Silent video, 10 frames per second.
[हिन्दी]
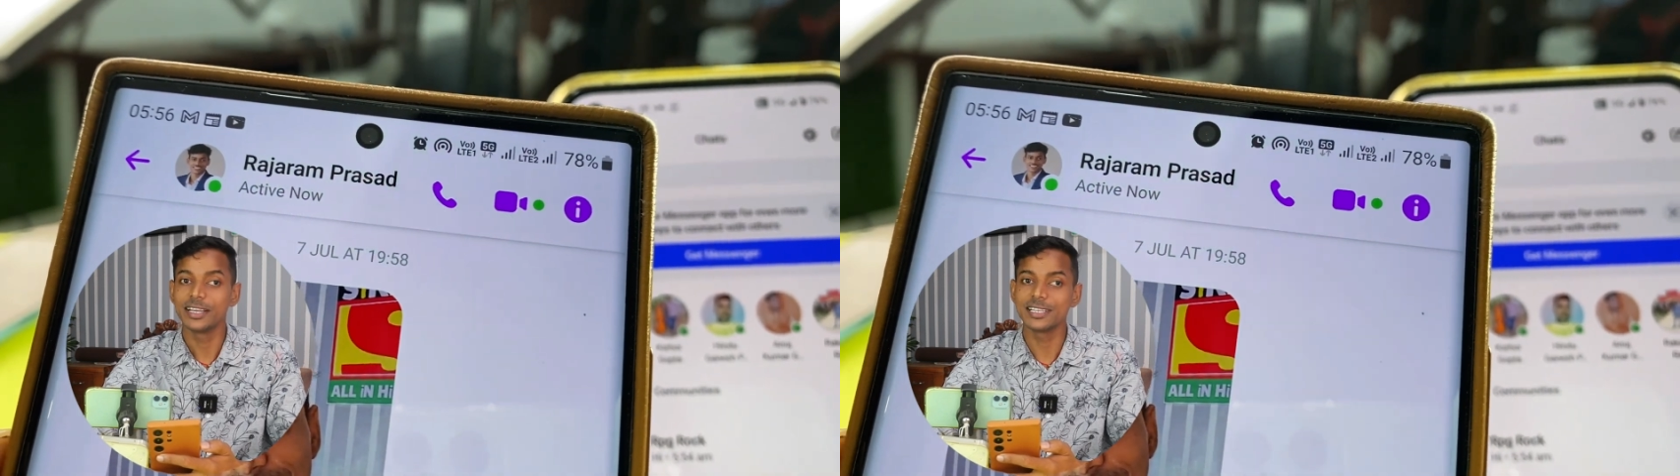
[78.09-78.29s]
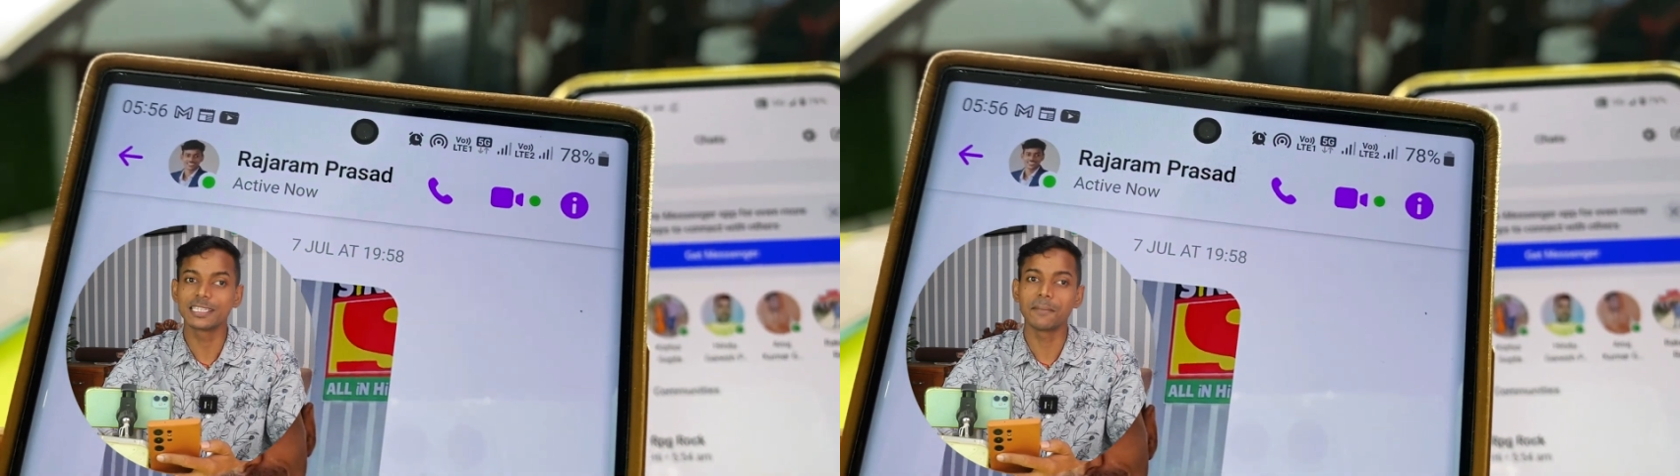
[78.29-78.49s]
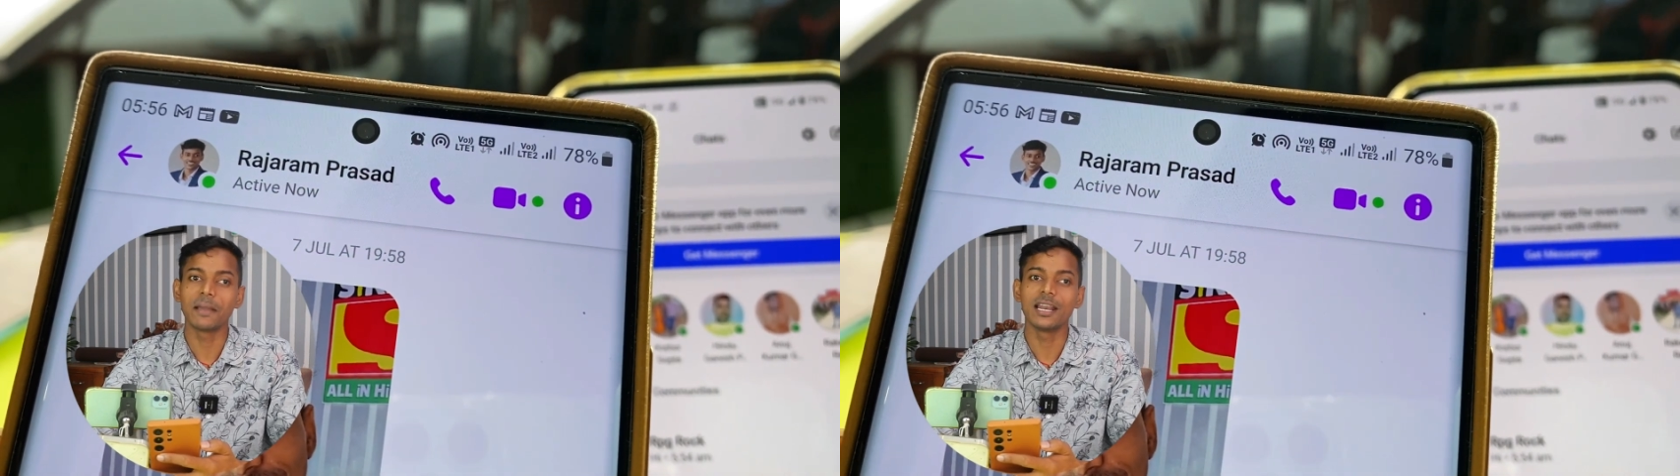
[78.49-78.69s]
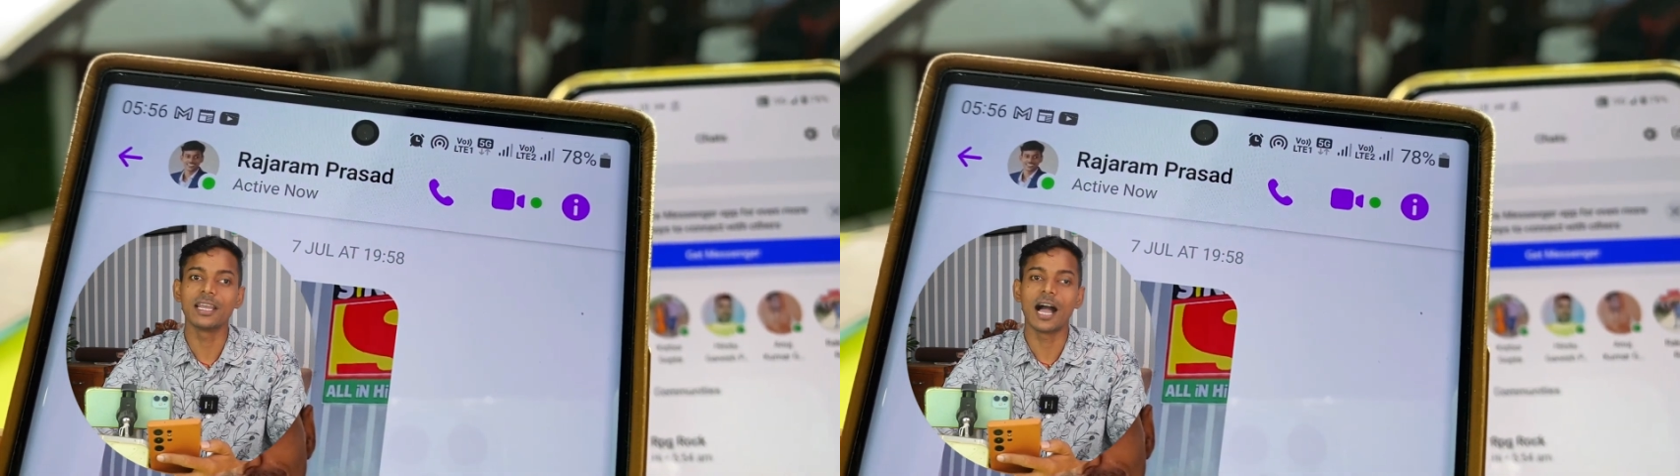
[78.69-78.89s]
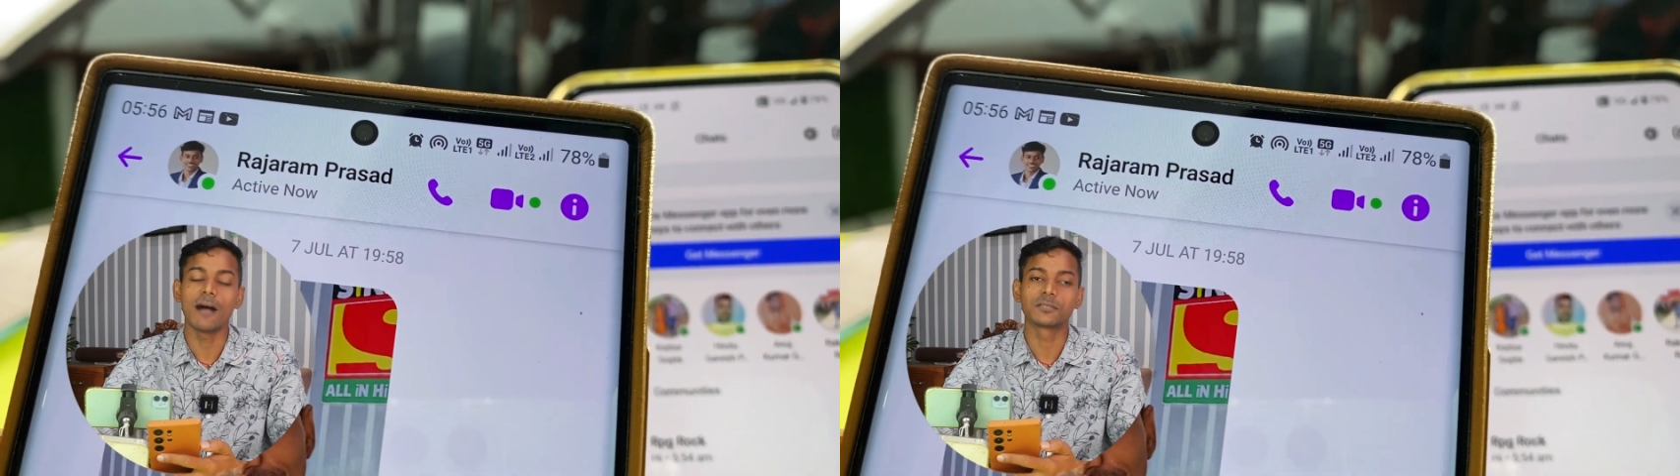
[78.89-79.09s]
इससे पहले
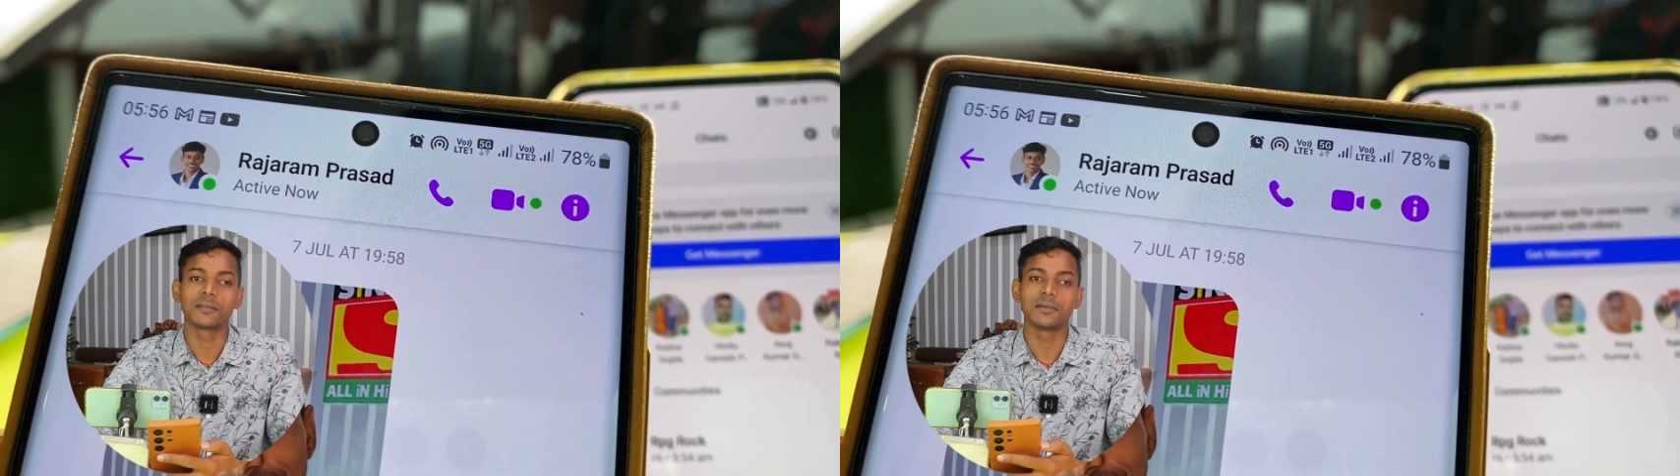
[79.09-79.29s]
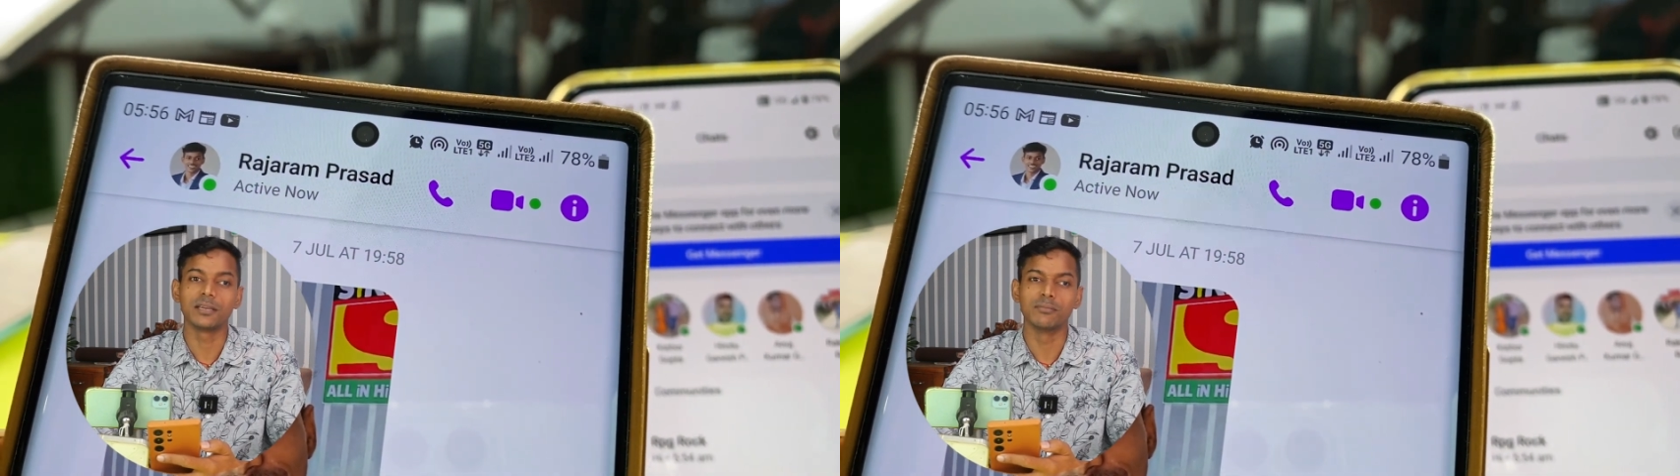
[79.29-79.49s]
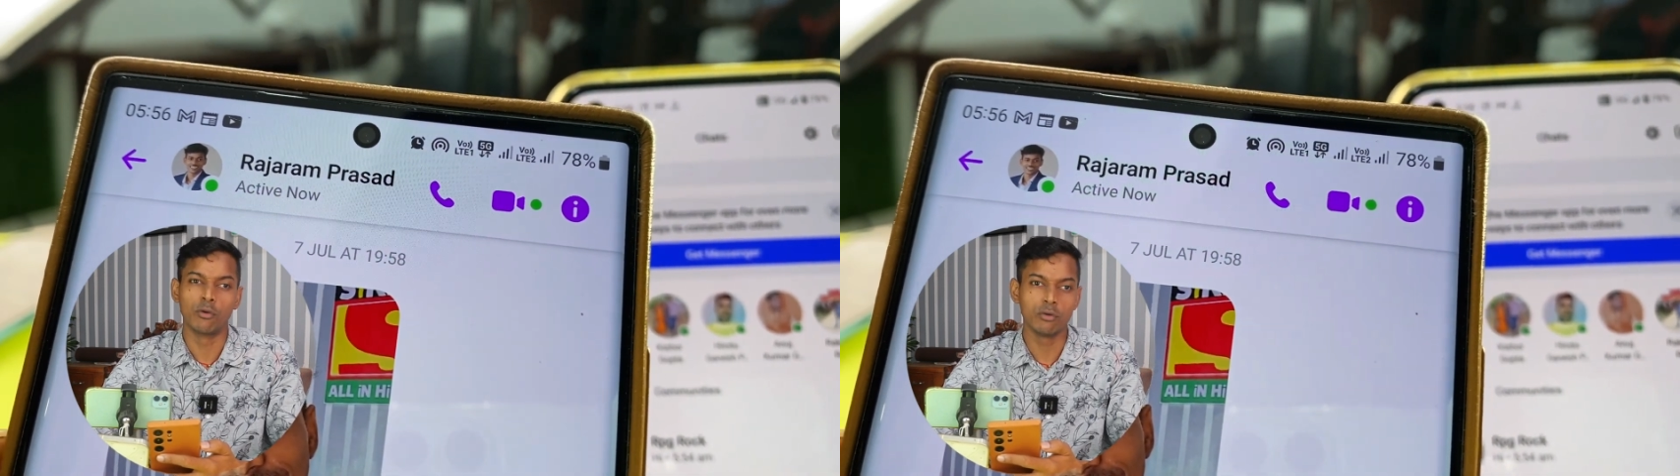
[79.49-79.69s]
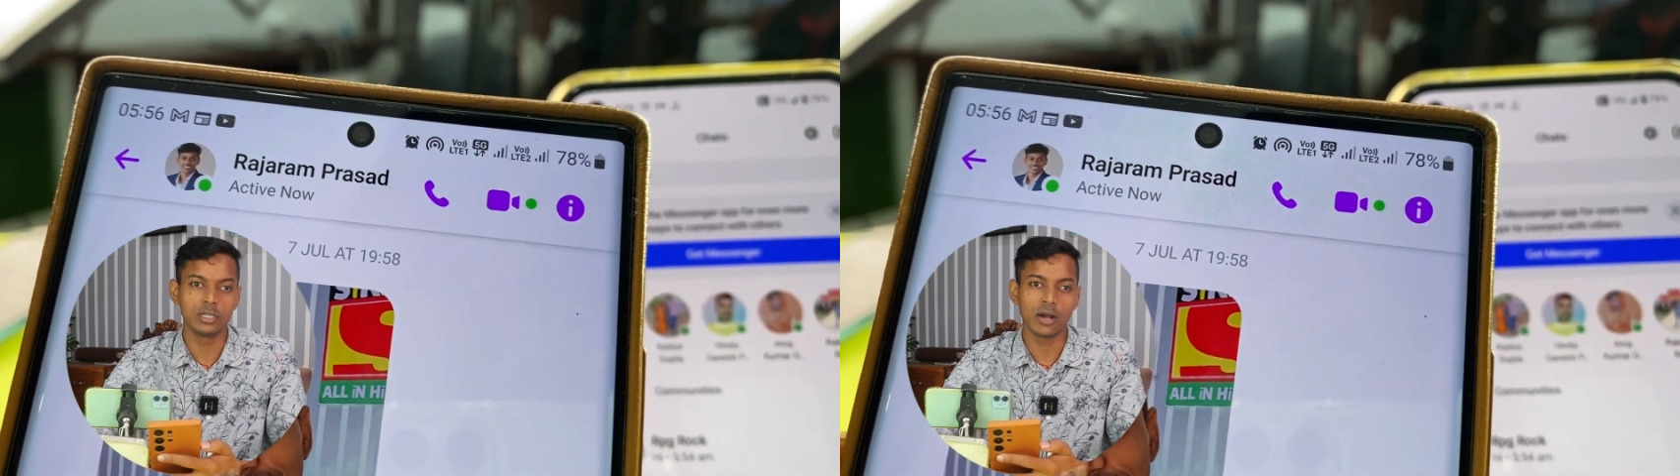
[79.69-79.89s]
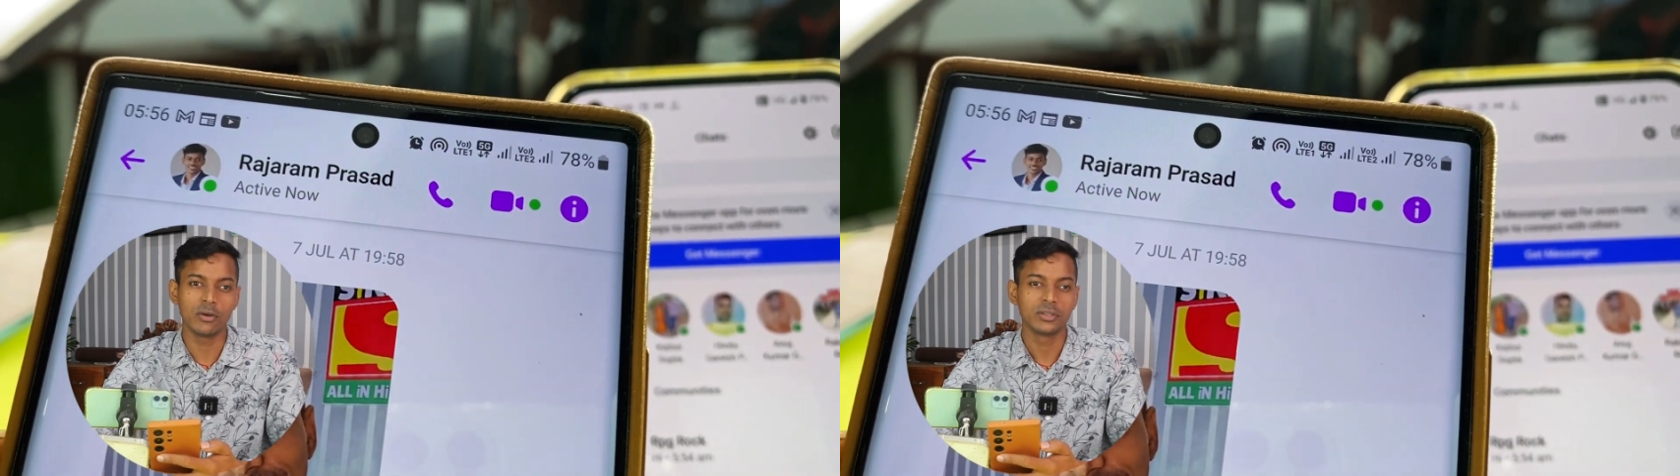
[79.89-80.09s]
आप सभी भूल
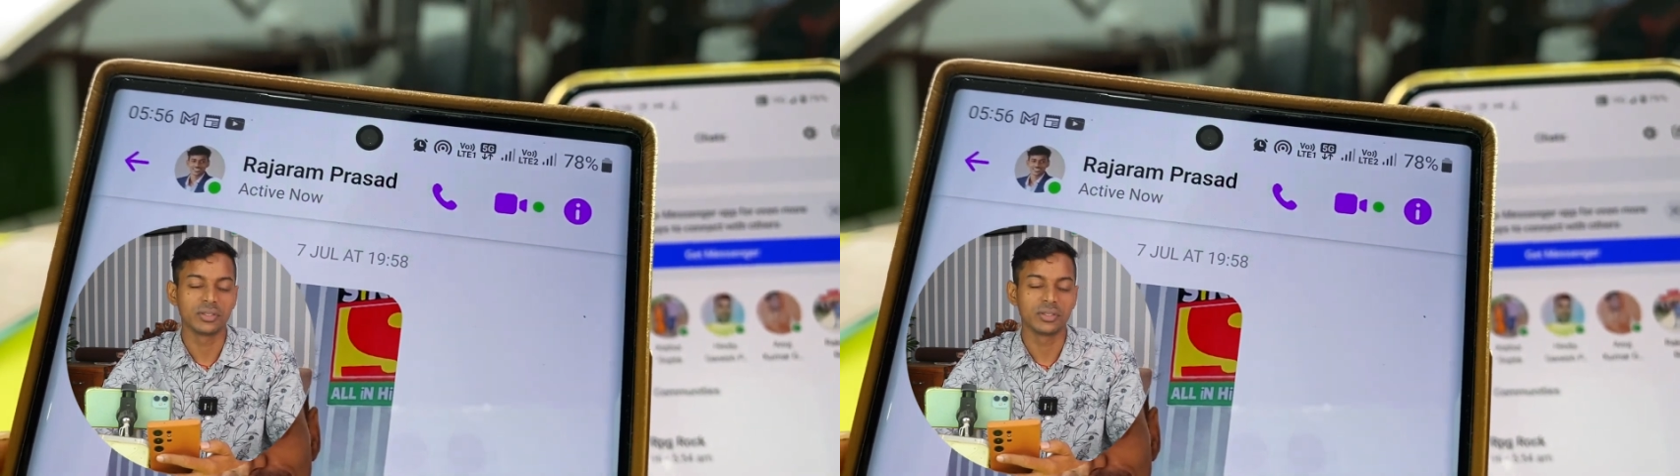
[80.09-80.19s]
जाओ